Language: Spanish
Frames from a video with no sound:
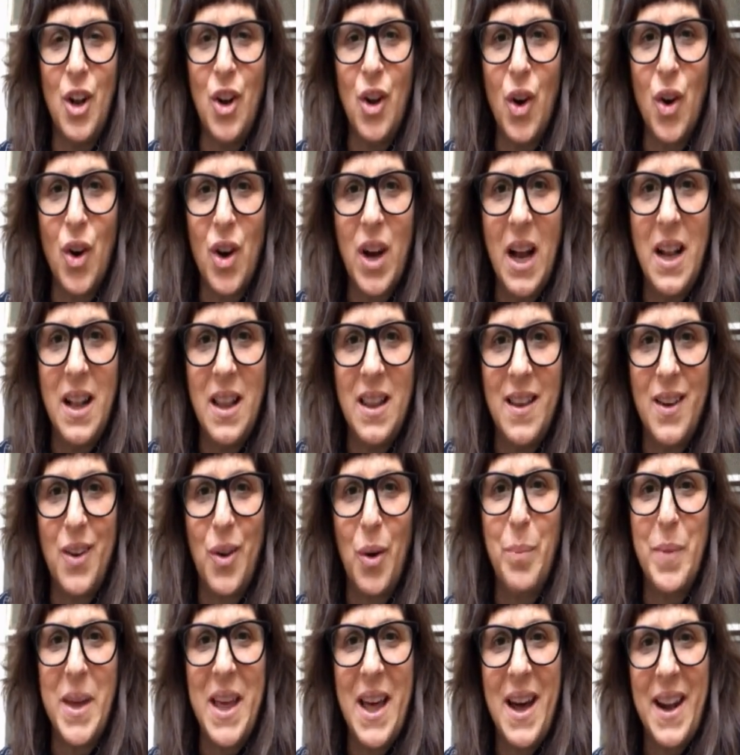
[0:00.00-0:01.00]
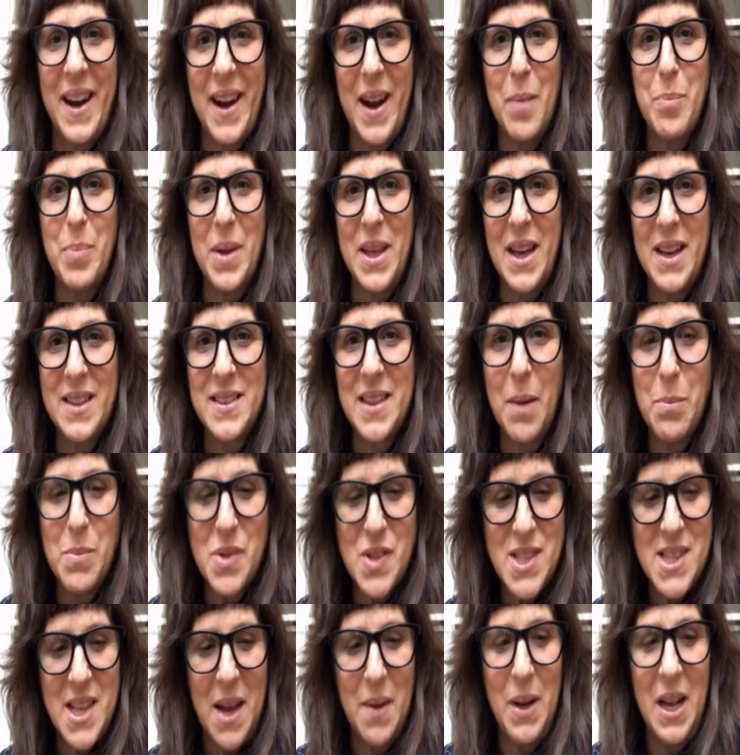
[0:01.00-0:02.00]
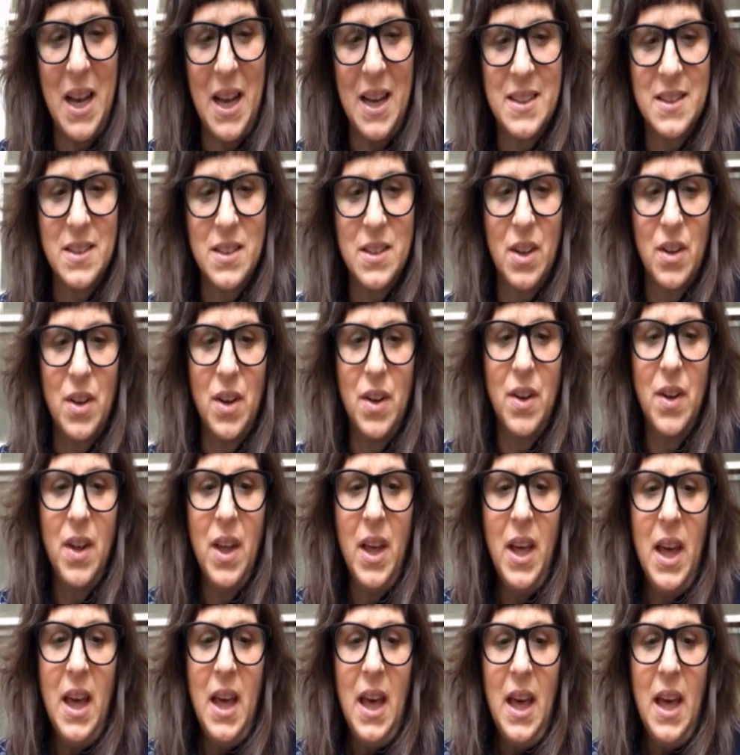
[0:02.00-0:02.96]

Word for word: local de comida rápida estamos hablando,